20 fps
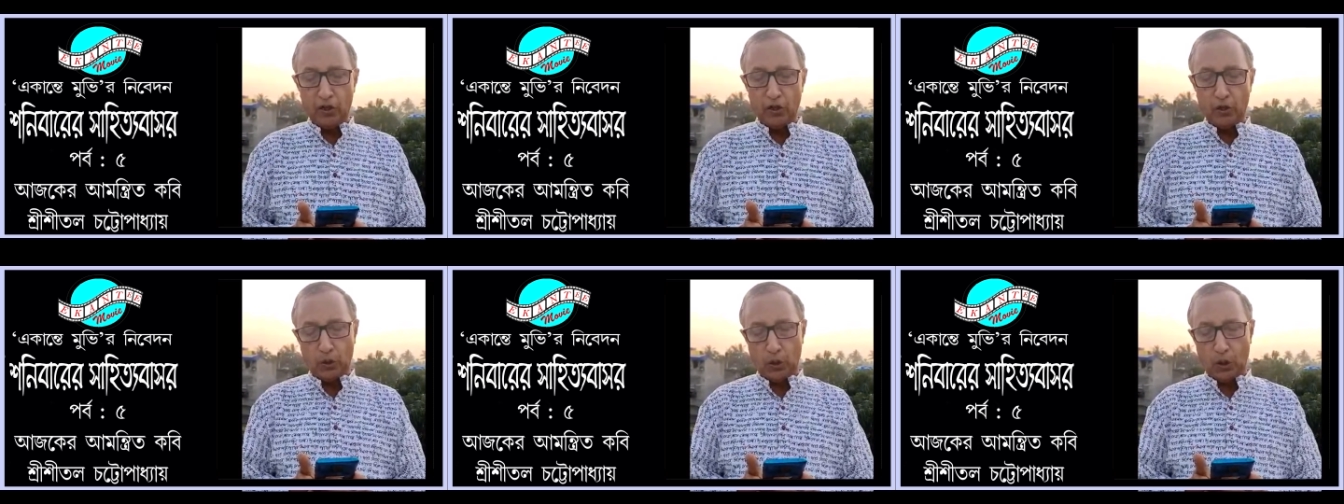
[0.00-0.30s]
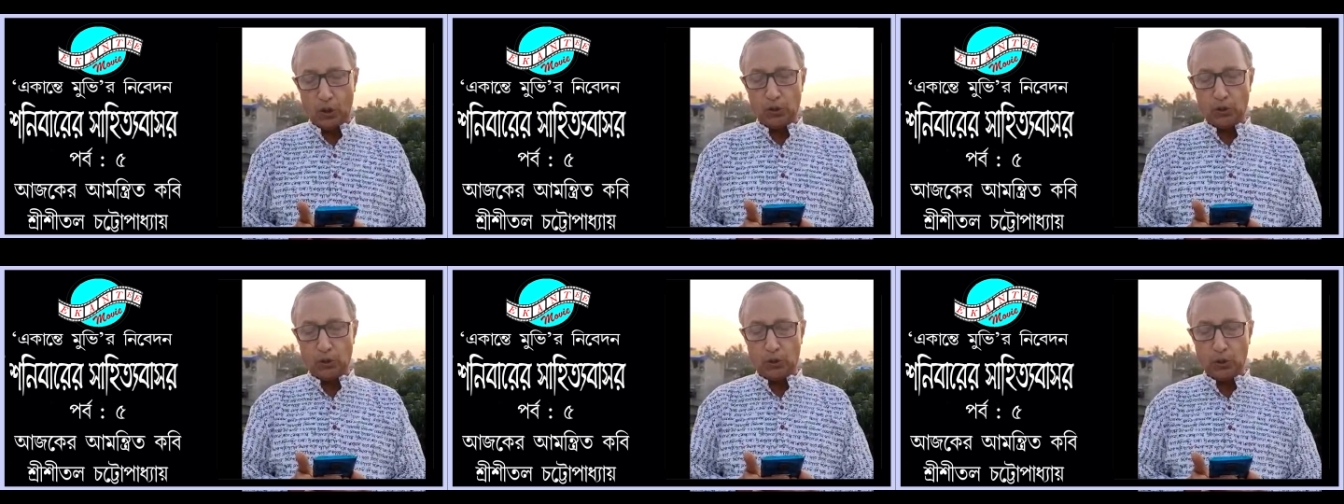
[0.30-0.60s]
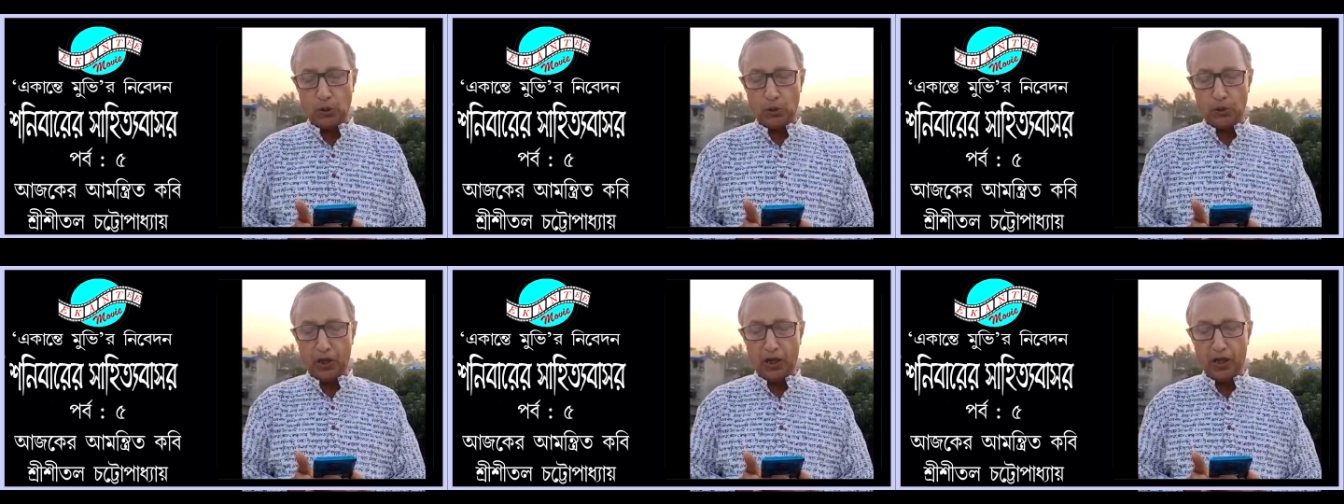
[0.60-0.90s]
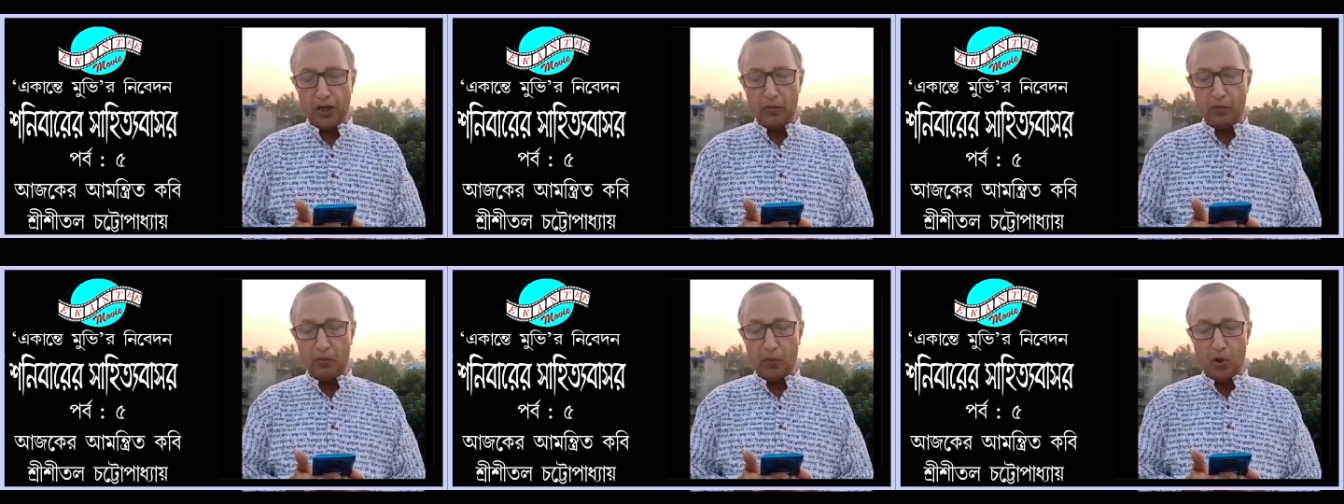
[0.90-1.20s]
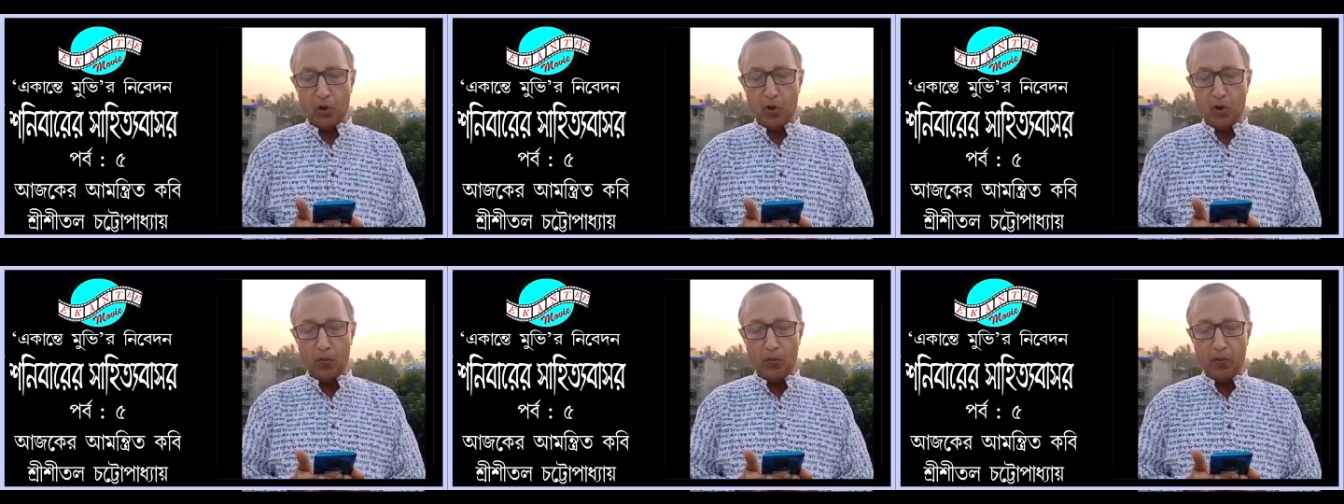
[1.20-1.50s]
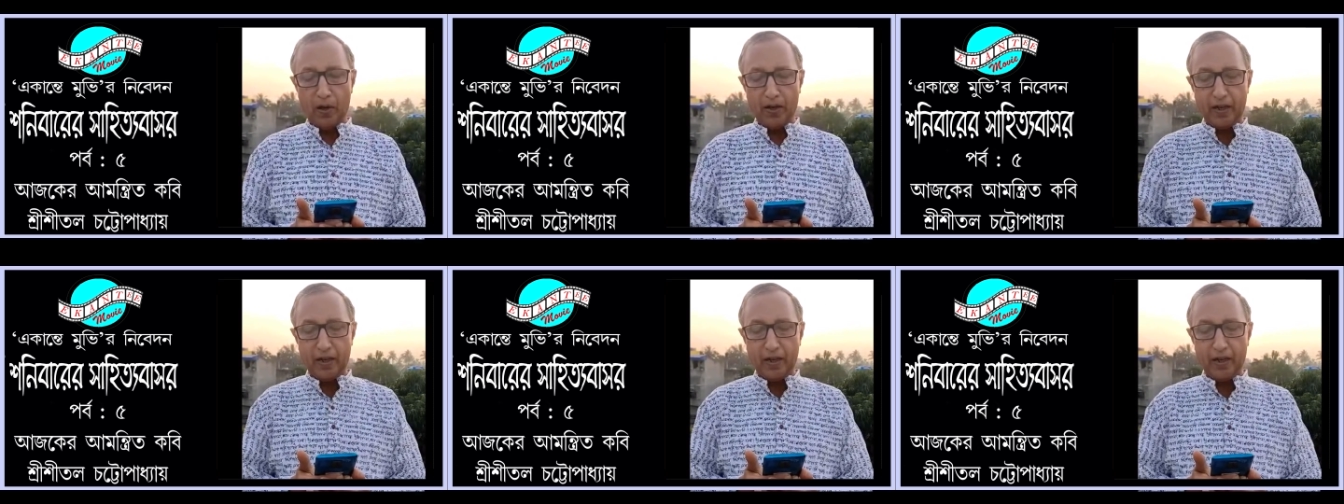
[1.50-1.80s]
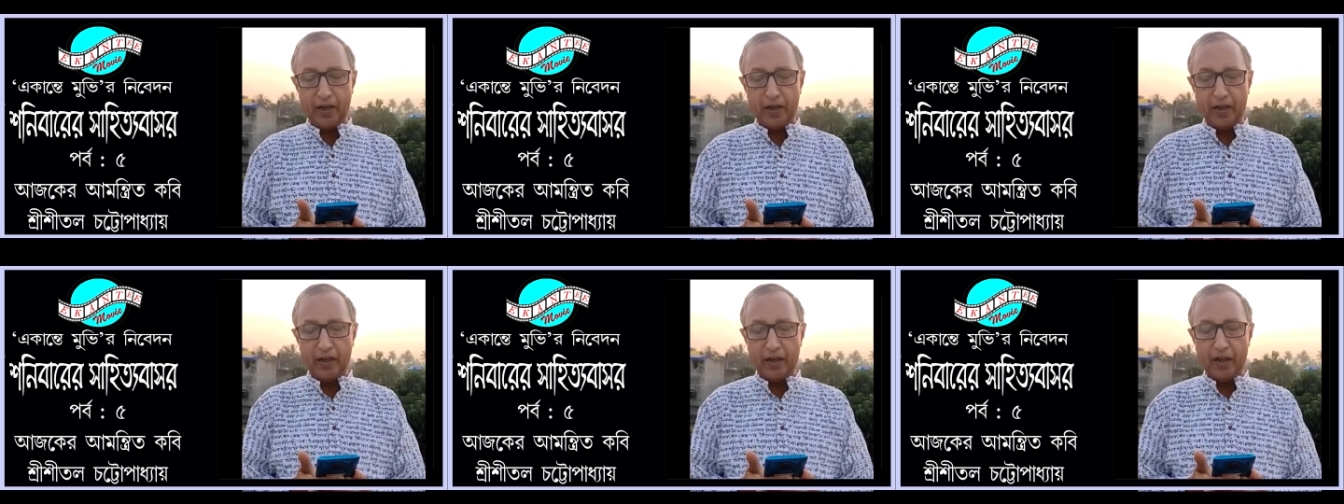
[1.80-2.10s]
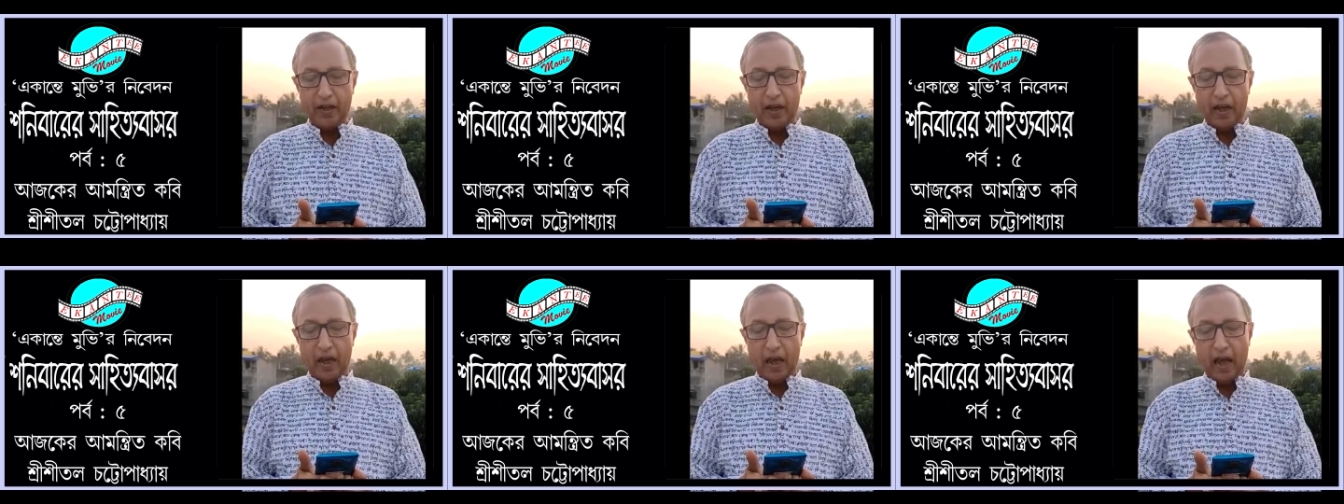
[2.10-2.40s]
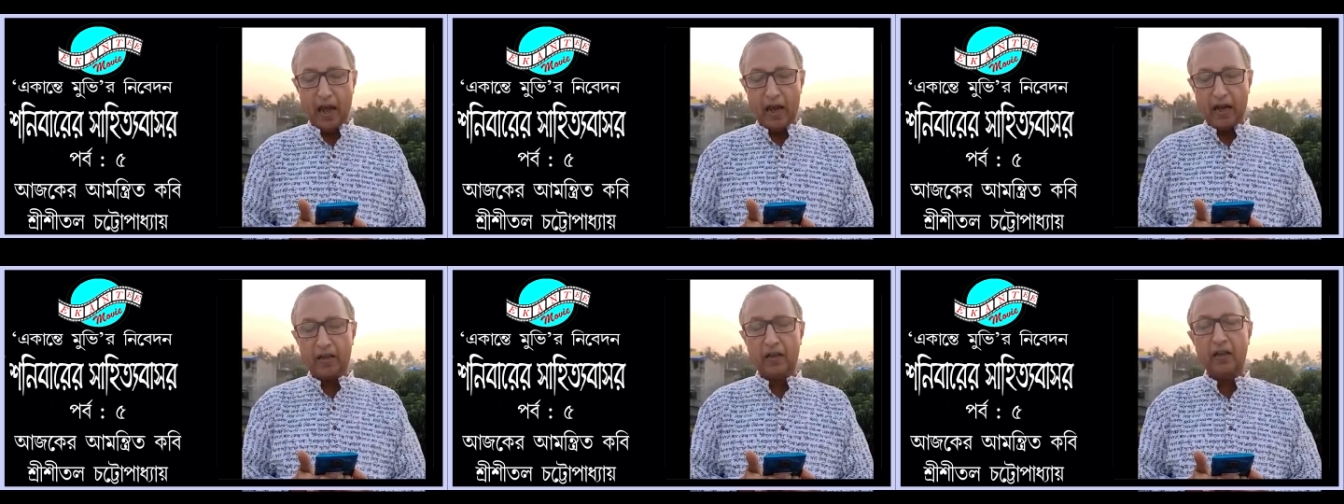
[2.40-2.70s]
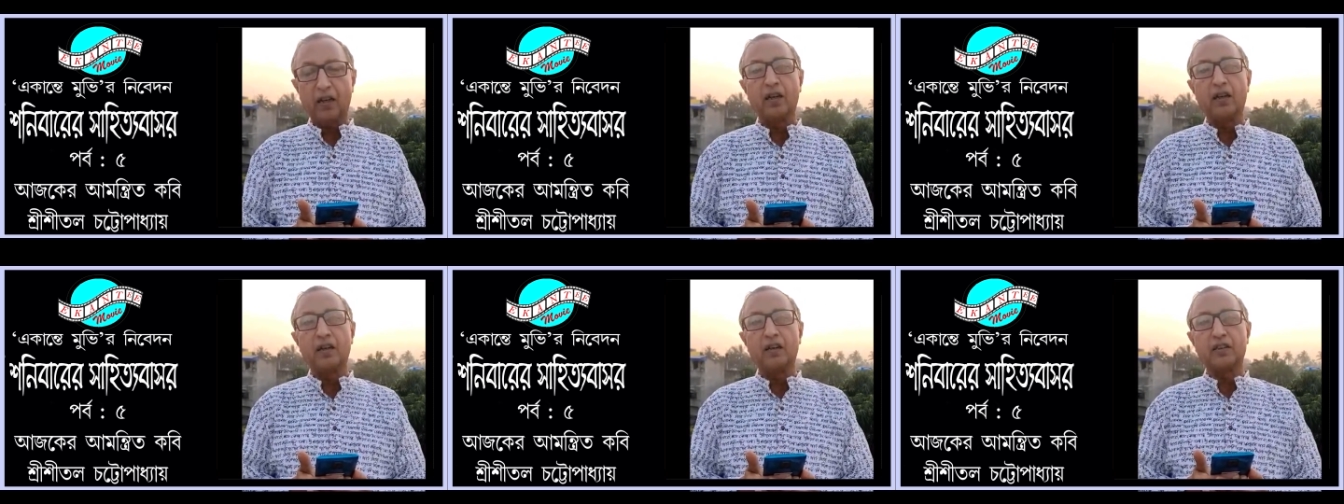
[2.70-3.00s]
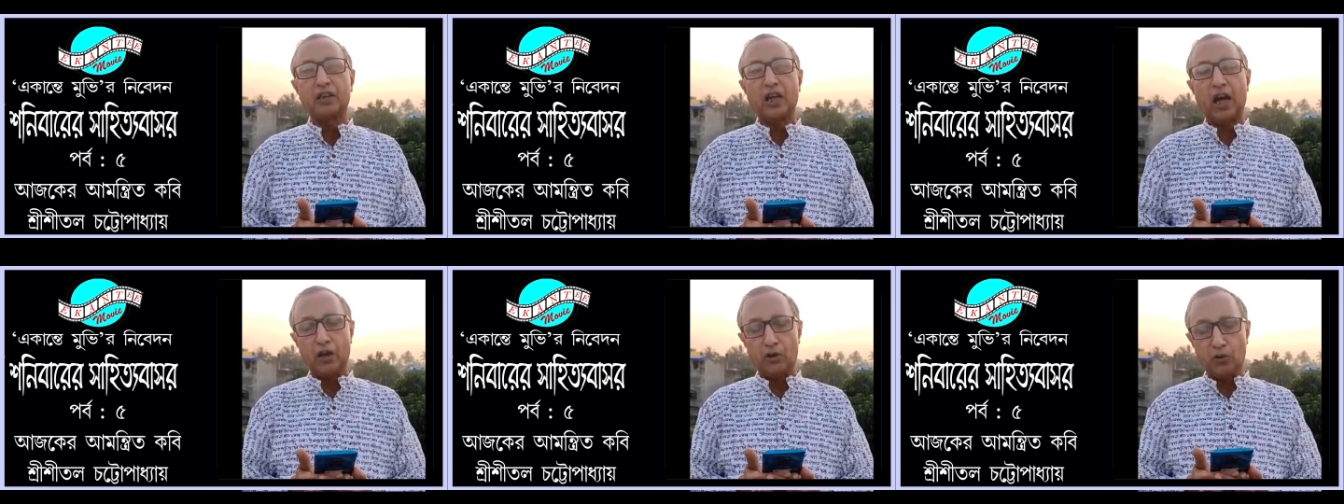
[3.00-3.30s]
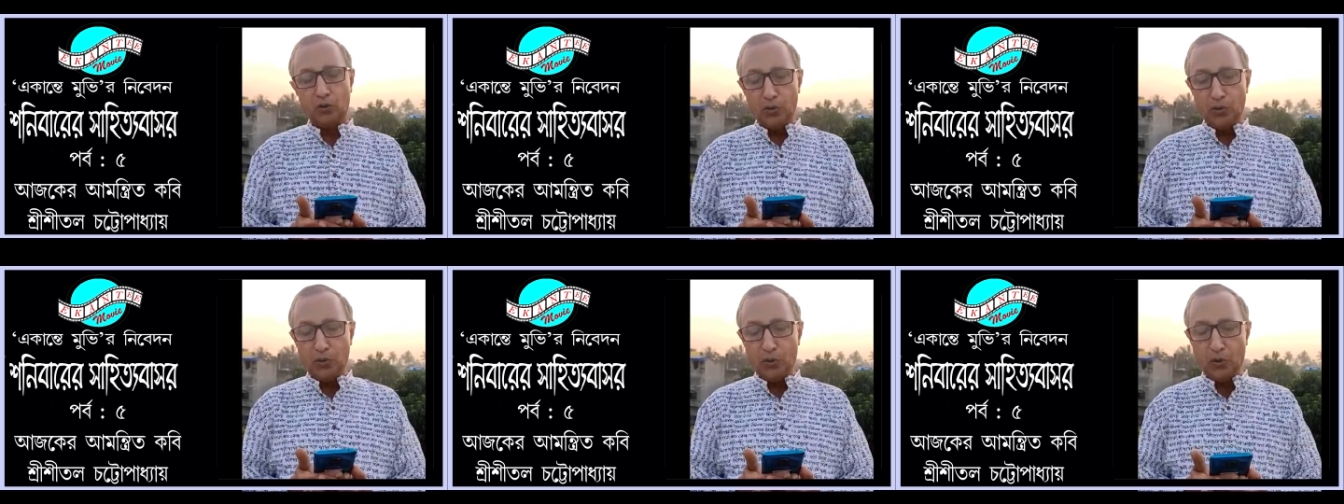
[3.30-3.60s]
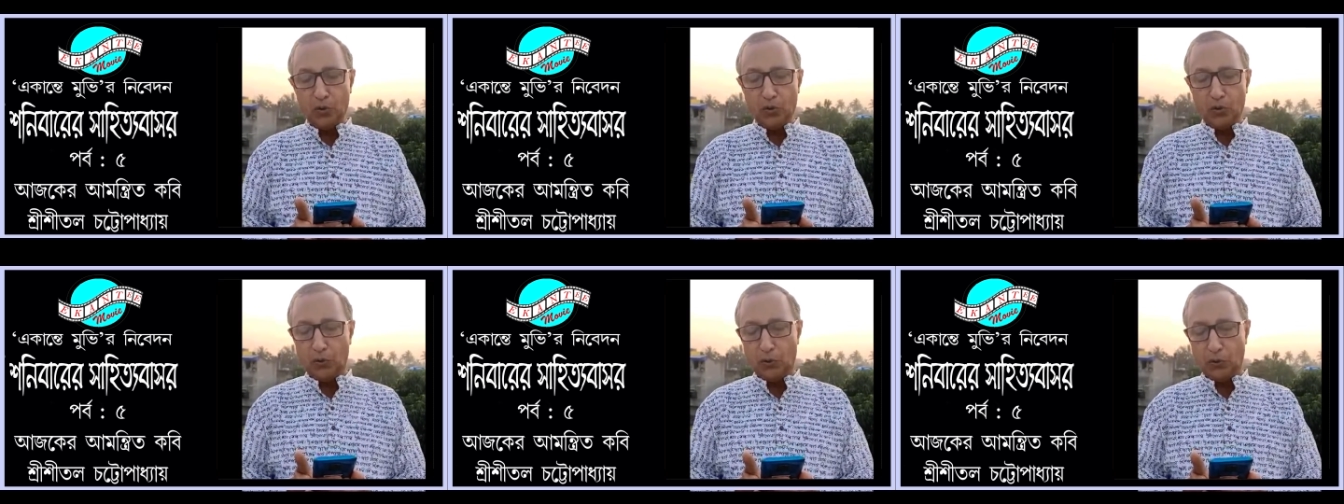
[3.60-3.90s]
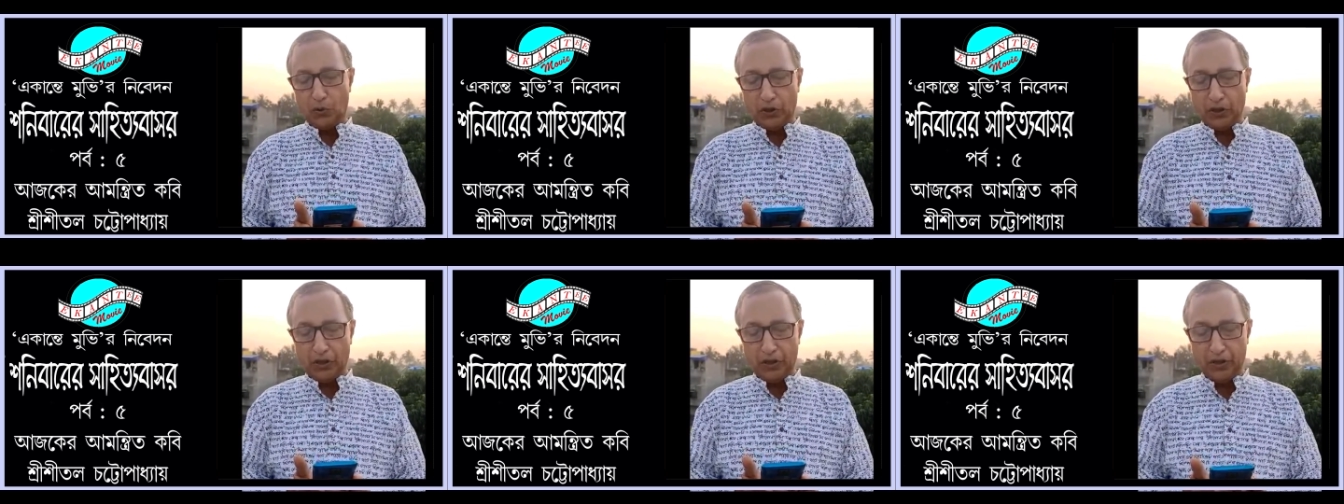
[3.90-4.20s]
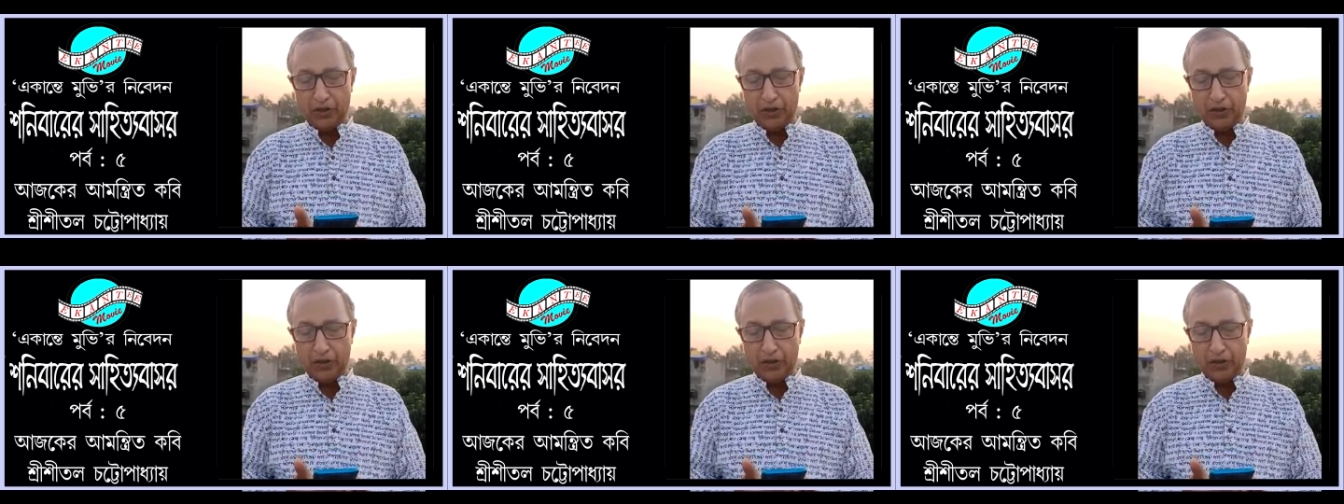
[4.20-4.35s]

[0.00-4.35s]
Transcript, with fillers: স্বচ্ছতার বহমানে এক তারুণ্য নদী